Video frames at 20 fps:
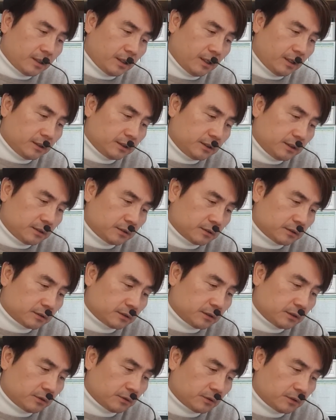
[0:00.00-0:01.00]
아시아
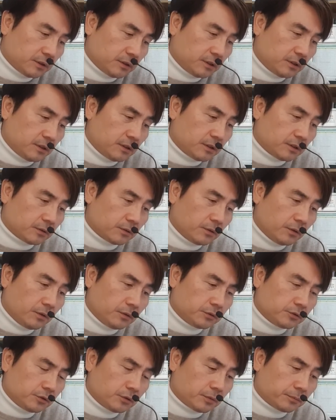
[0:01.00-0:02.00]
증시도
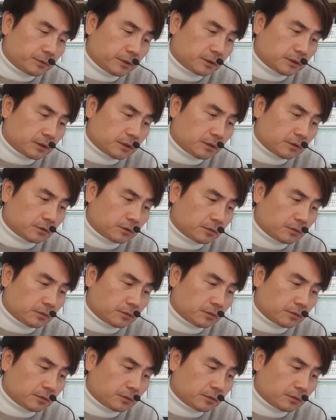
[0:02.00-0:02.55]
흔들리고 유럽 증시도